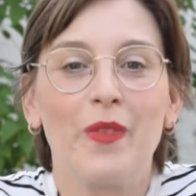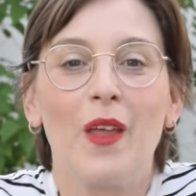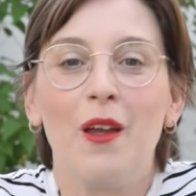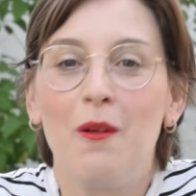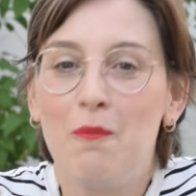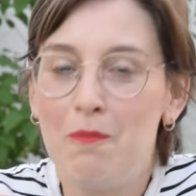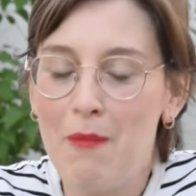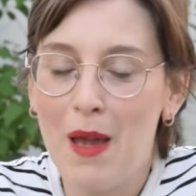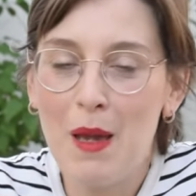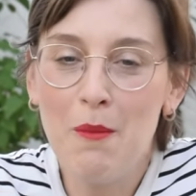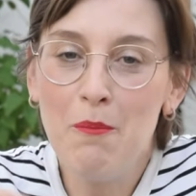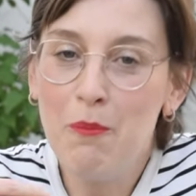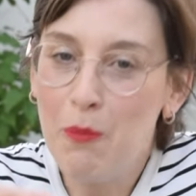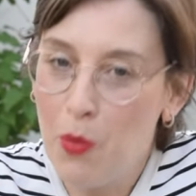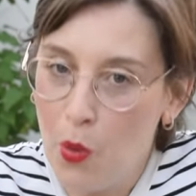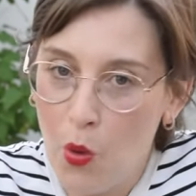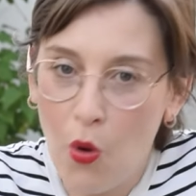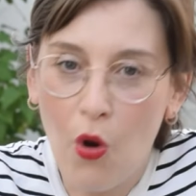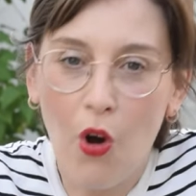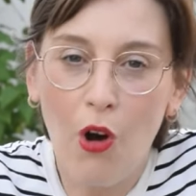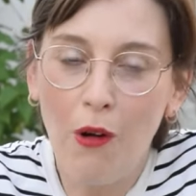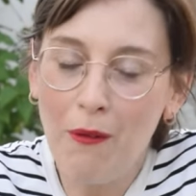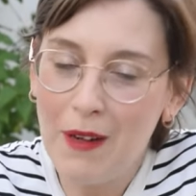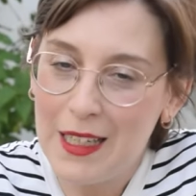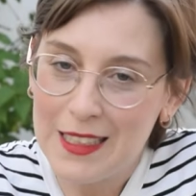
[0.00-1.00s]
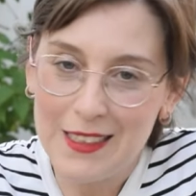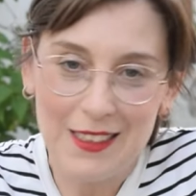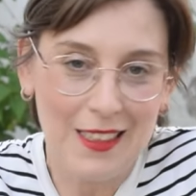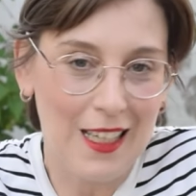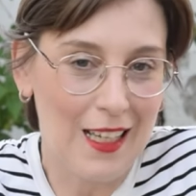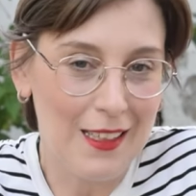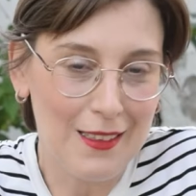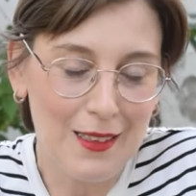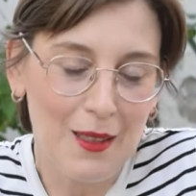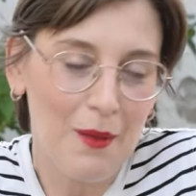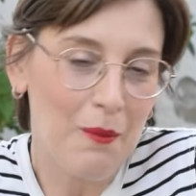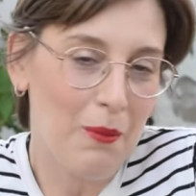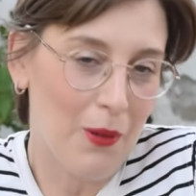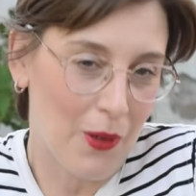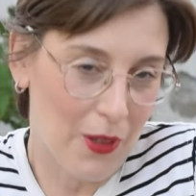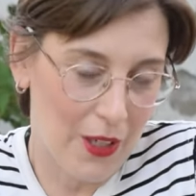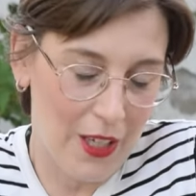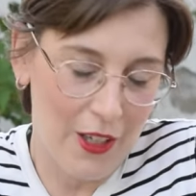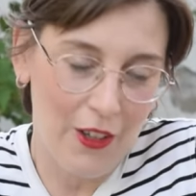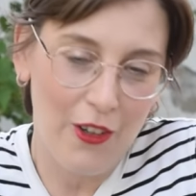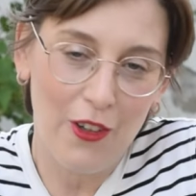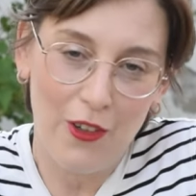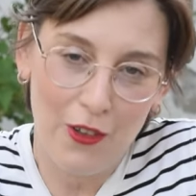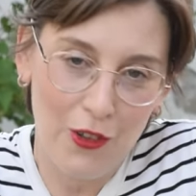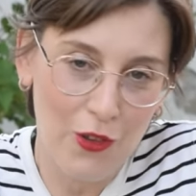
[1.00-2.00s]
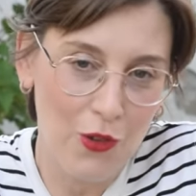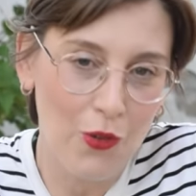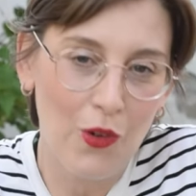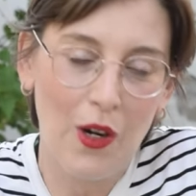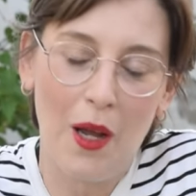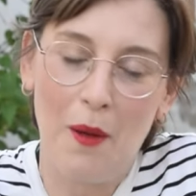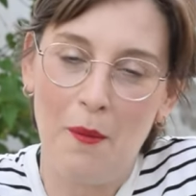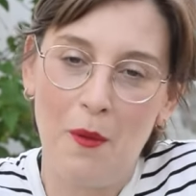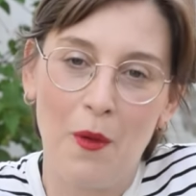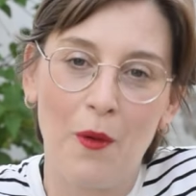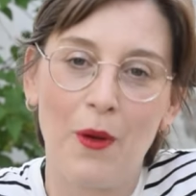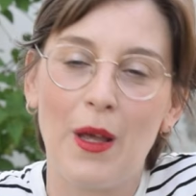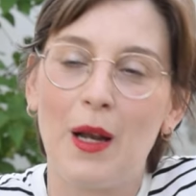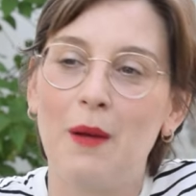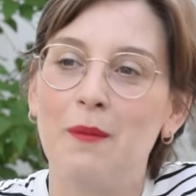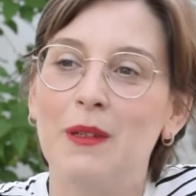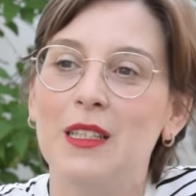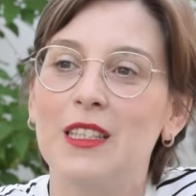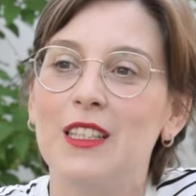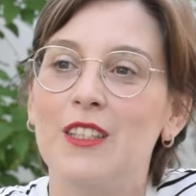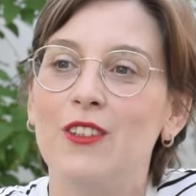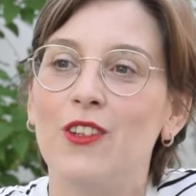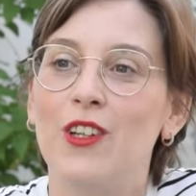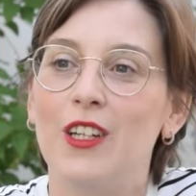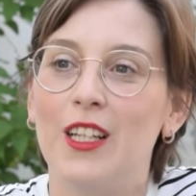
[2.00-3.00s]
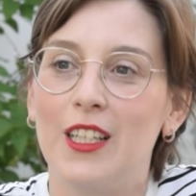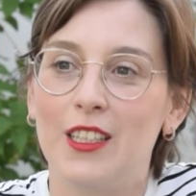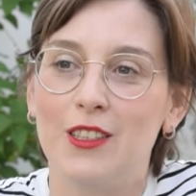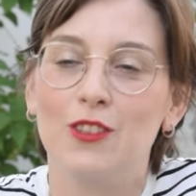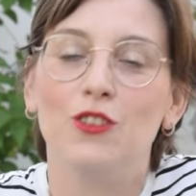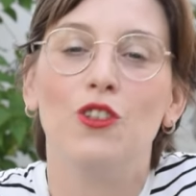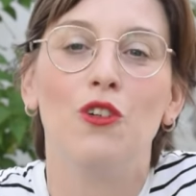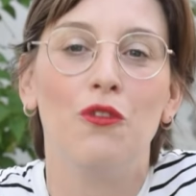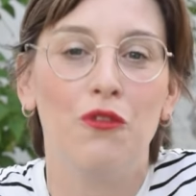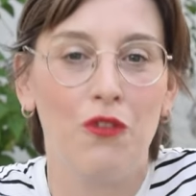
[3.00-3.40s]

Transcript: me empujó bastante porque yo nunca me hubiera metido en esto,